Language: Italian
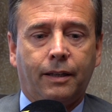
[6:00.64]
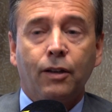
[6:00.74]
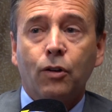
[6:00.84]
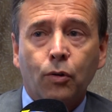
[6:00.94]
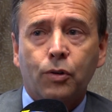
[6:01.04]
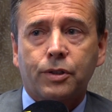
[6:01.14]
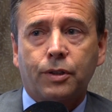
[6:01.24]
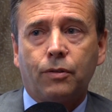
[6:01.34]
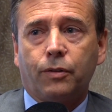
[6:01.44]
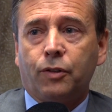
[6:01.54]
in
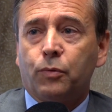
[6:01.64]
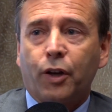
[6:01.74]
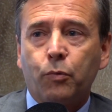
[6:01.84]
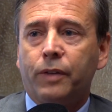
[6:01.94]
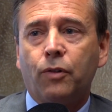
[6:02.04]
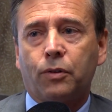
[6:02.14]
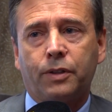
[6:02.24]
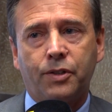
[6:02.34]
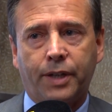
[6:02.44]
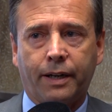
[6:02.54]
corso in un equivoco
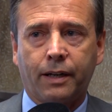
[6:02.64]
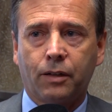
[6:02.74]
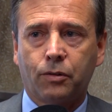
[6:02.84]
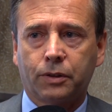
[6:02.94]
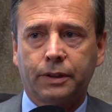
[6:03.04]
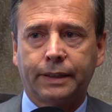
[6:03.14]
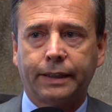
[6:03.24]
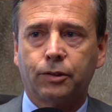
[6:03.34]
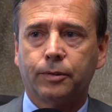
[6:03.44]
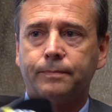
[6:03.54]
del genere la Corte di Trento.